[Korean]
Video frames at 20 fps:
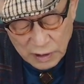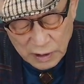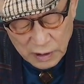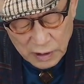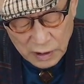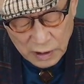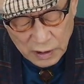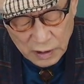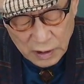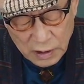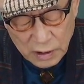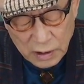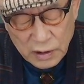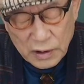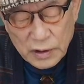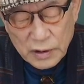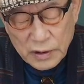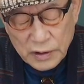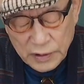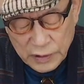근데 이
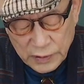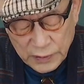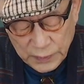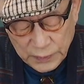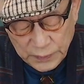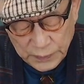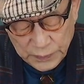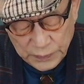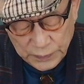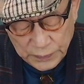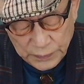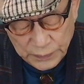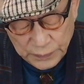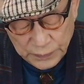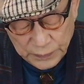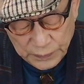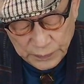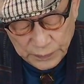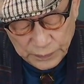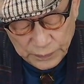문장상에는
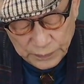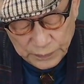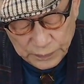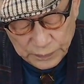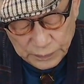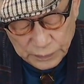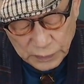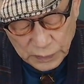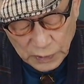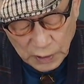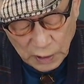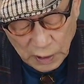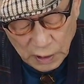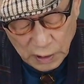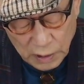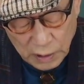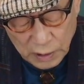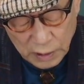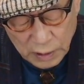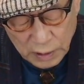복희라는 글자가 안 보이는데
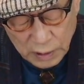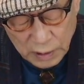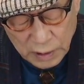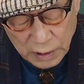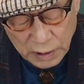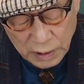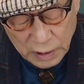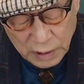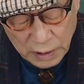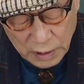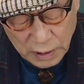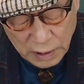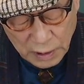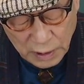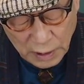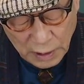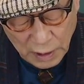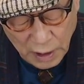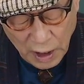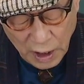왜 복희라고 해서
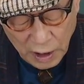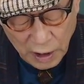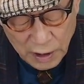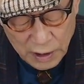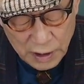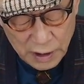그러세요? 어,